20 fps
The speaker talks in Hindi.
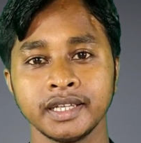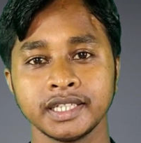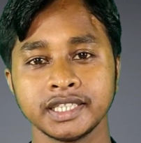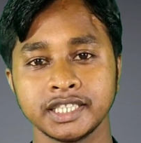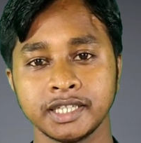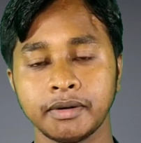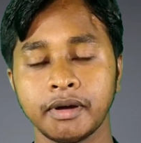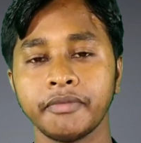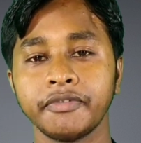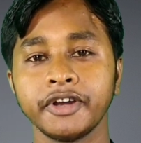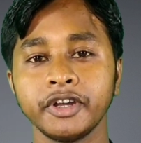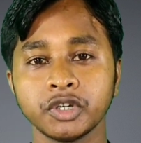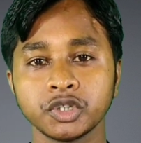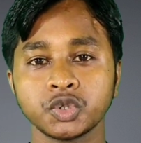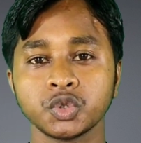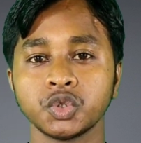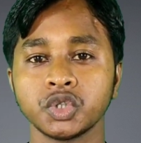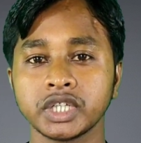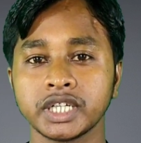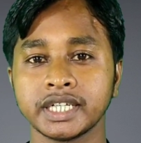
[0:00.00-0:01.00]
जब आप वीडियो
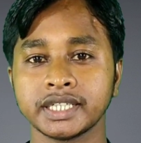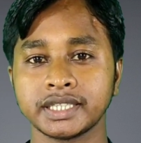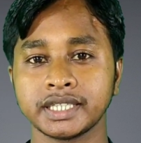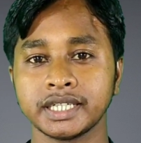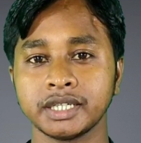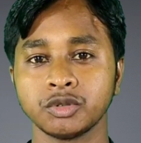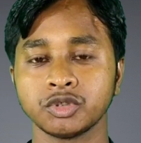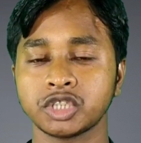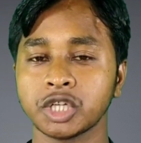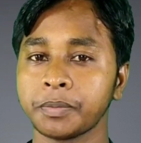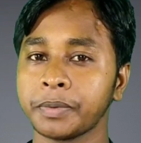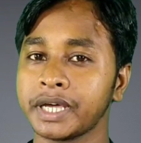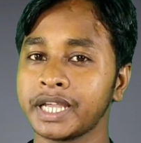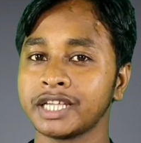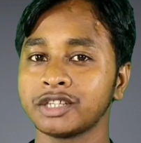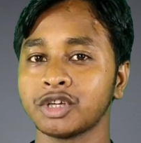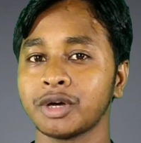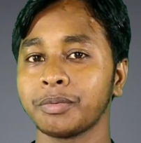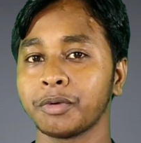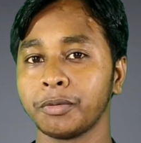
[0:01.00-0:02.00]
शूट करते हैं उससे पहले
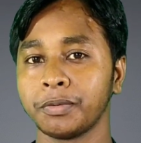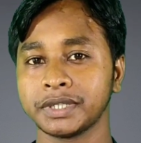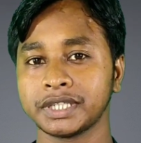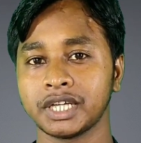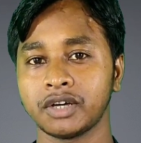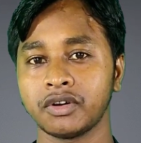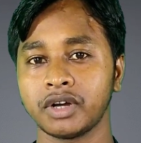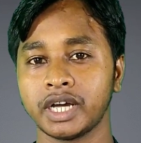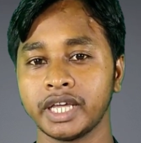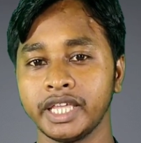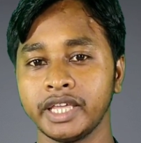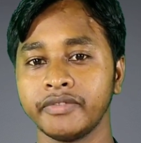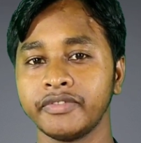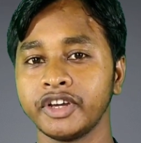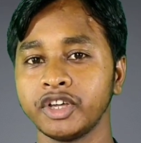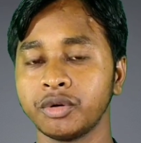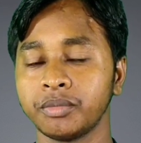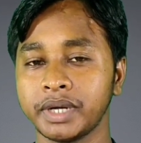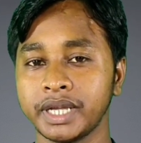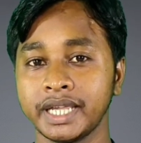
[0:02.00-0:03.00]
तो आपको पता होगा ये
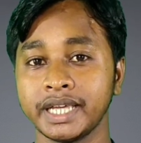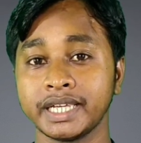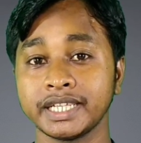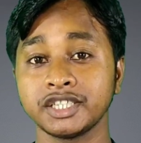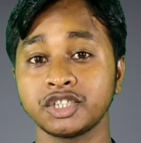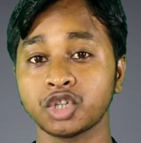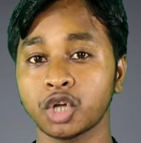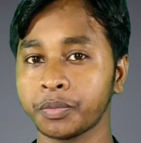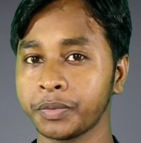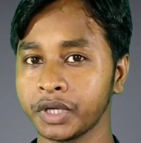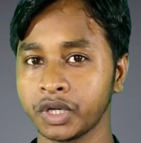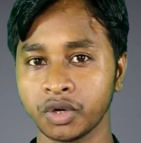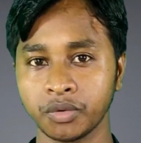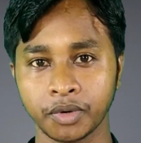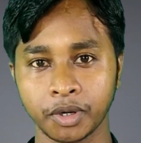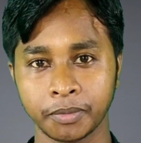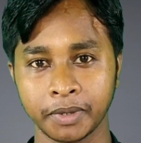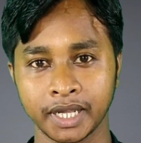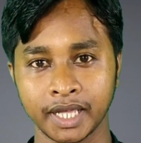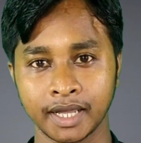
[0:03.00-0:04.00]
वीडियो मैंने किस टॉपिक के
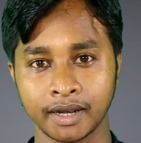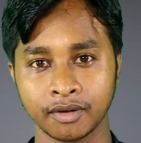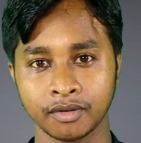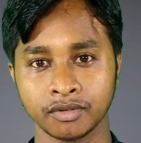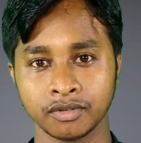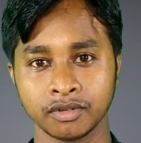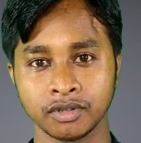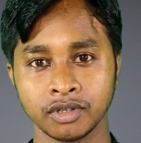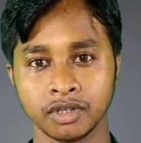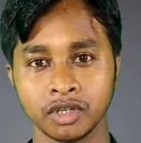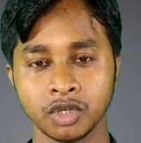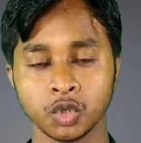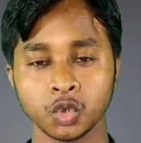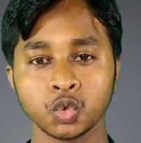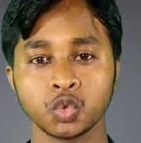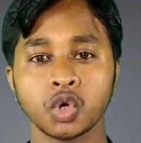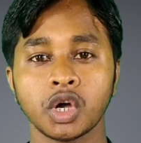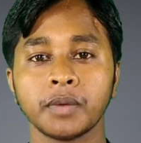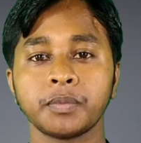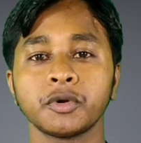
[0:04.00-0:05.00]
ऊपर बना रहा हूँ
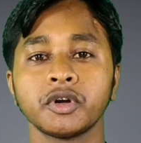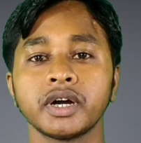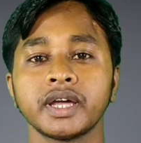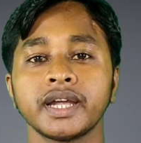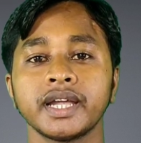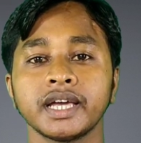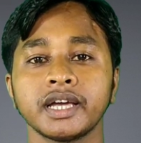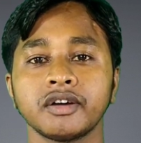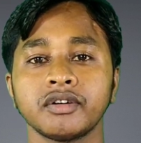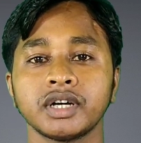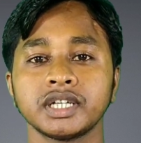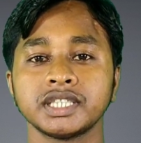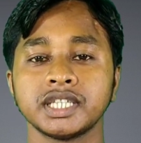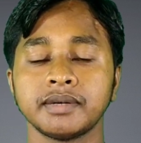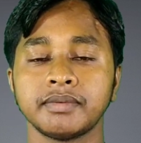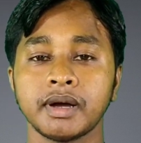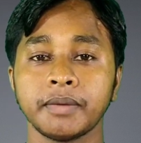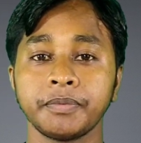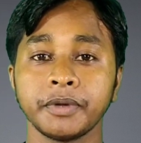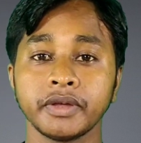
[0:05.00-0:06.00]
तो आपको करना क्या होगा
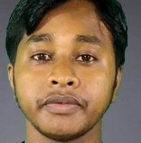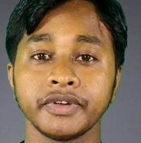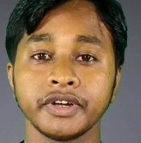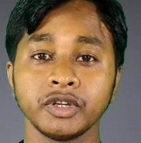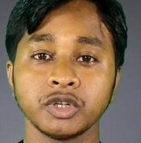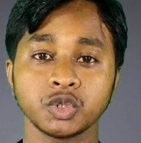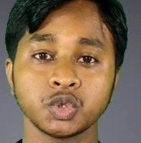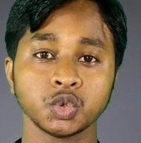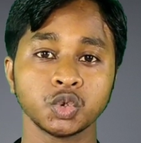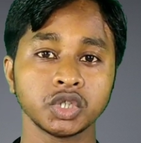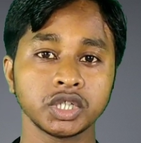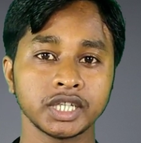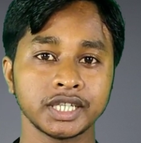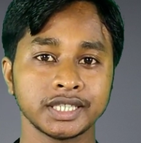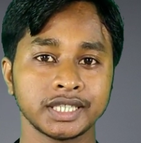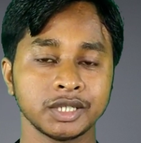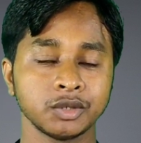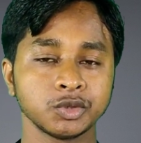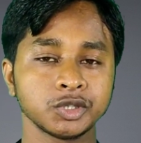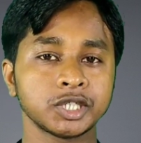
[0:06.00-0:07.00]
जब आपने वीडियो शूट
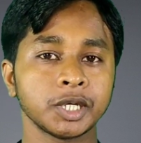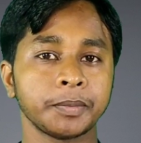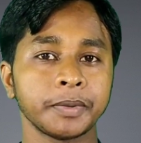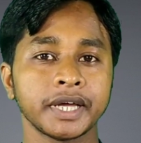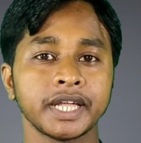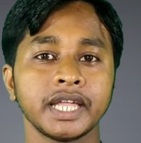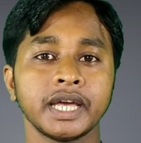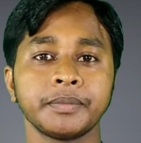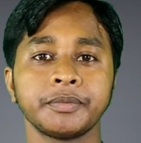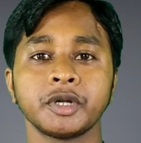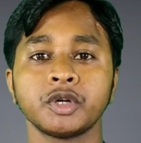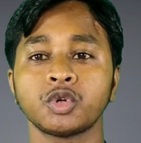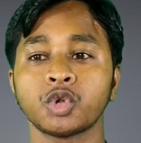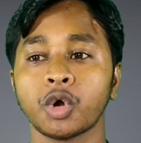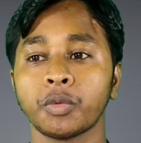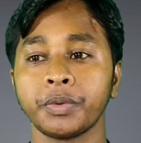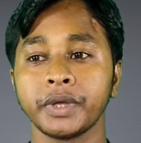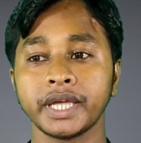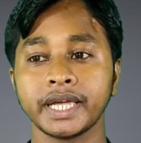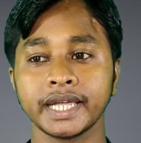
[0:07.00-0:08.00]
करते हैं उससे पहले अपना
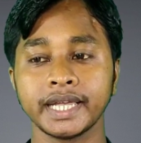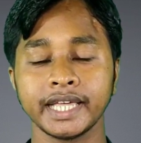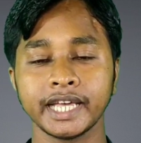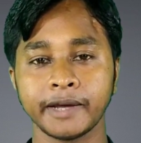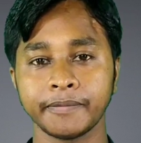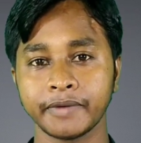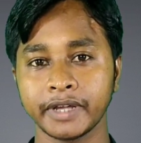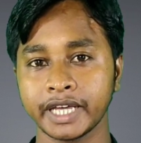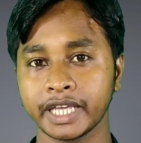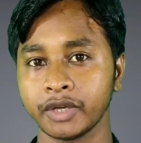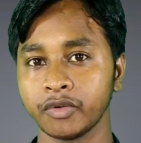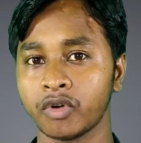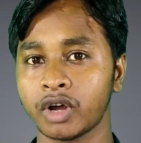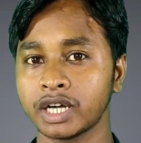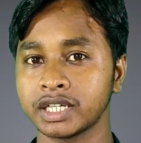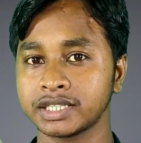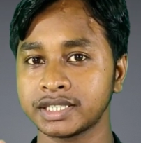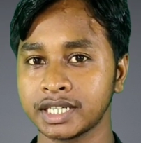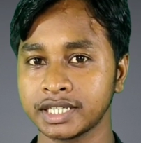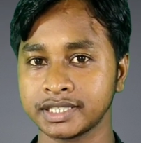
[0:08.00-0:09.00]
टॉपिक के लिए अपना
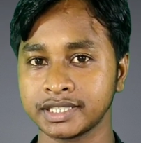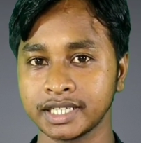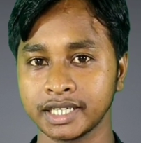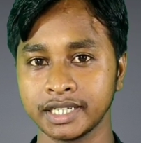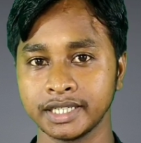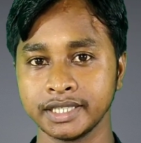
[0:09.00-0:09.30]
कीवर्ड सर्च कर